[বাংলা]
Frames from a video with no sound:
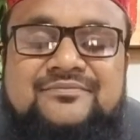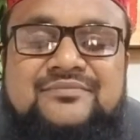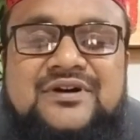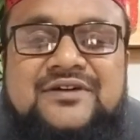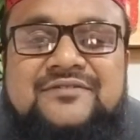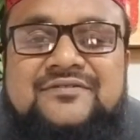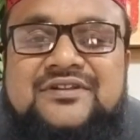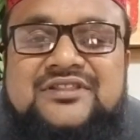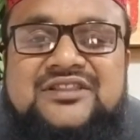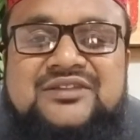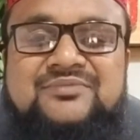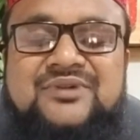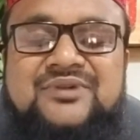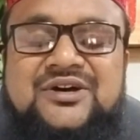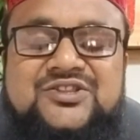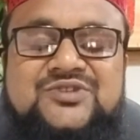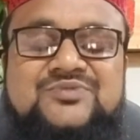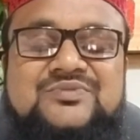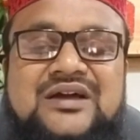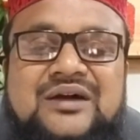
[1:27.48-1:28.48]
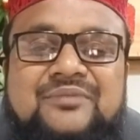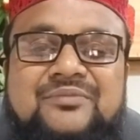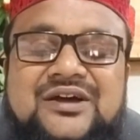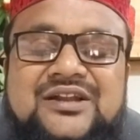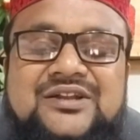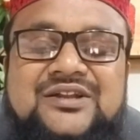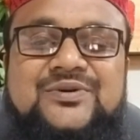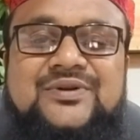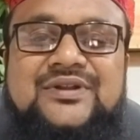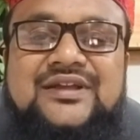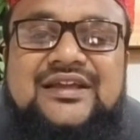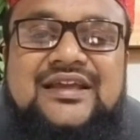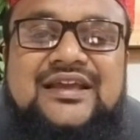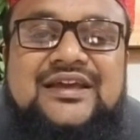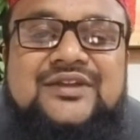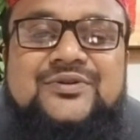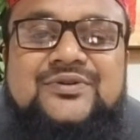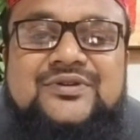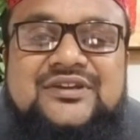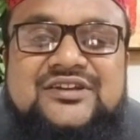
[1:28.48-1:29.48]
মা ফাতেমা তুমি আমার ঘরে
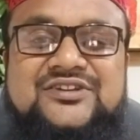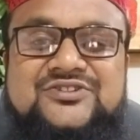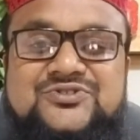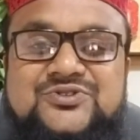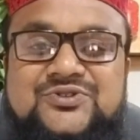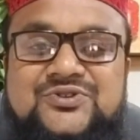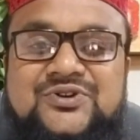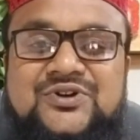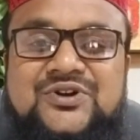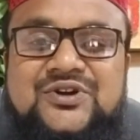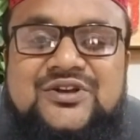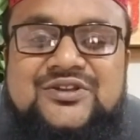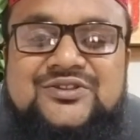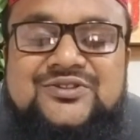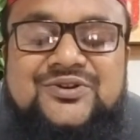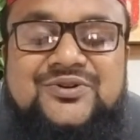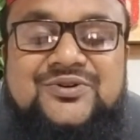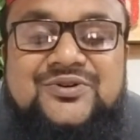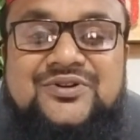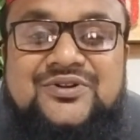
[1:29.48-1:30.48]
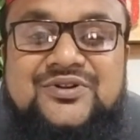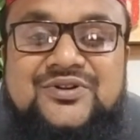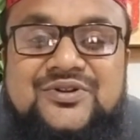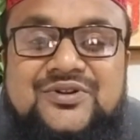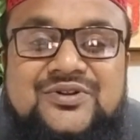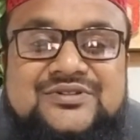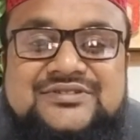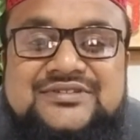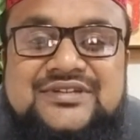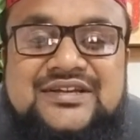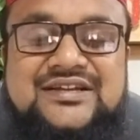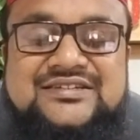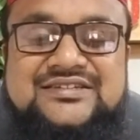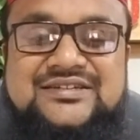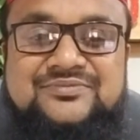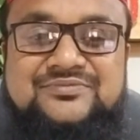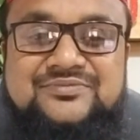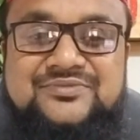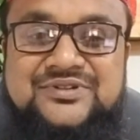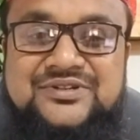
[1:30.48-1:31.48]
কেন গিয়েছ তখন লজ্জা
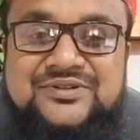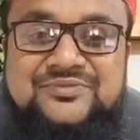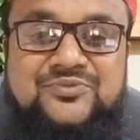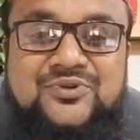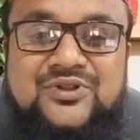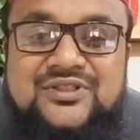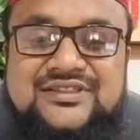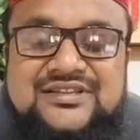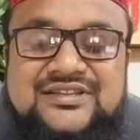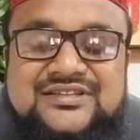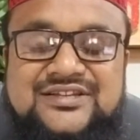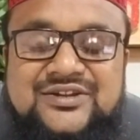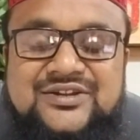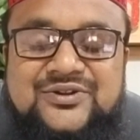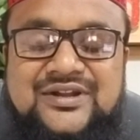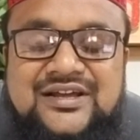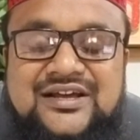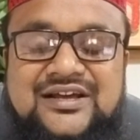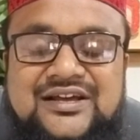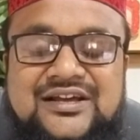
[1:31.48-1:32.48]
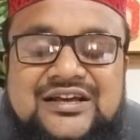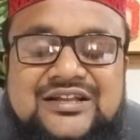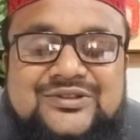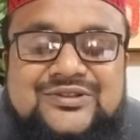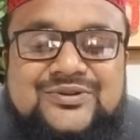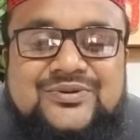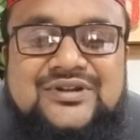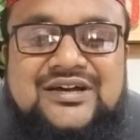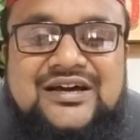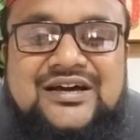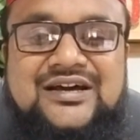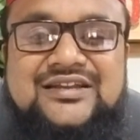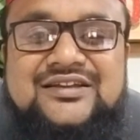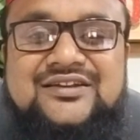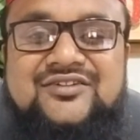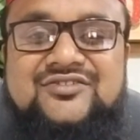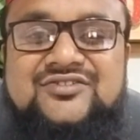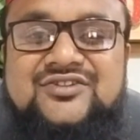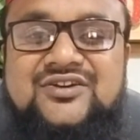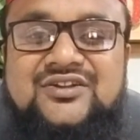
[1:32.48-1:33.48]
এসে বলতেছিল না তখন আলী
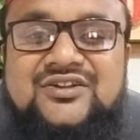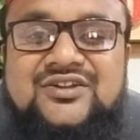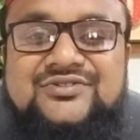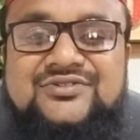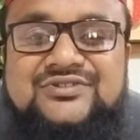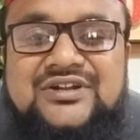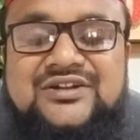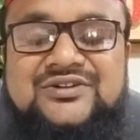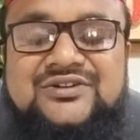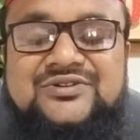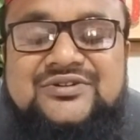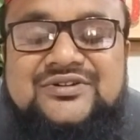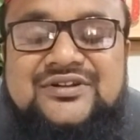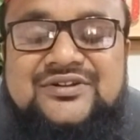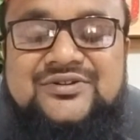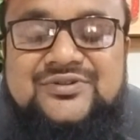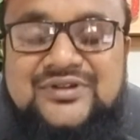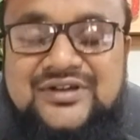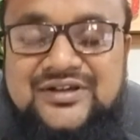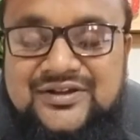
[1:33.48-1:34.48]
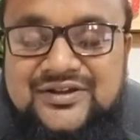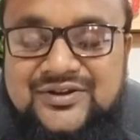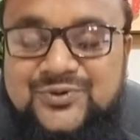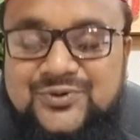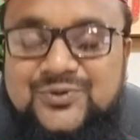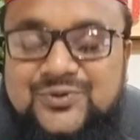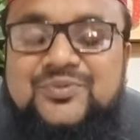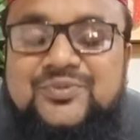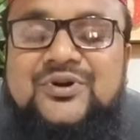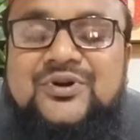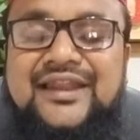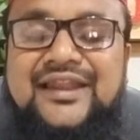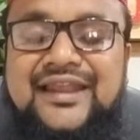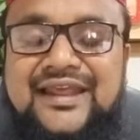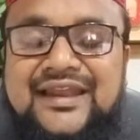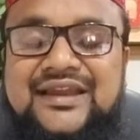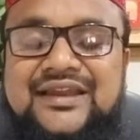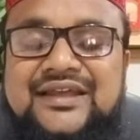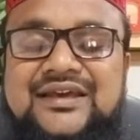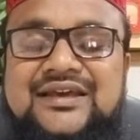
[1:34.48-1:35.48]
রাদি আল্লাহ হু
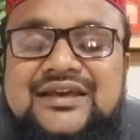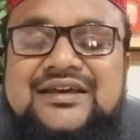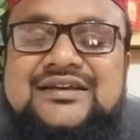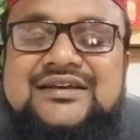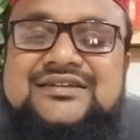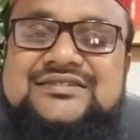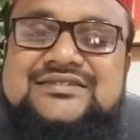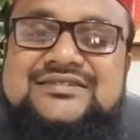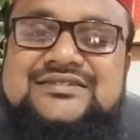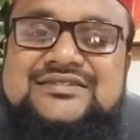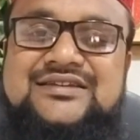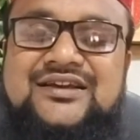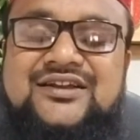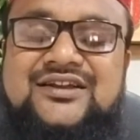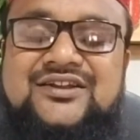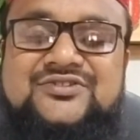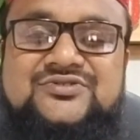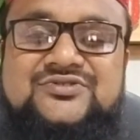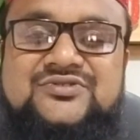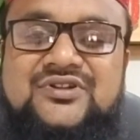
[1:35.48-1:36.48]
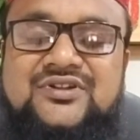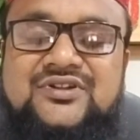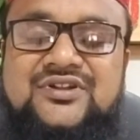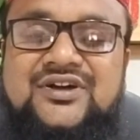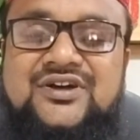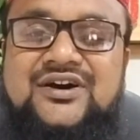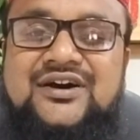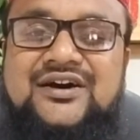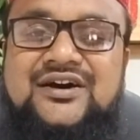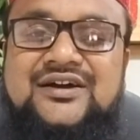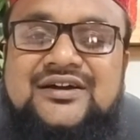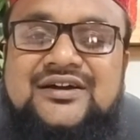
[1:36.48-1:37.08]
বললেন যে রাসুল্লাহ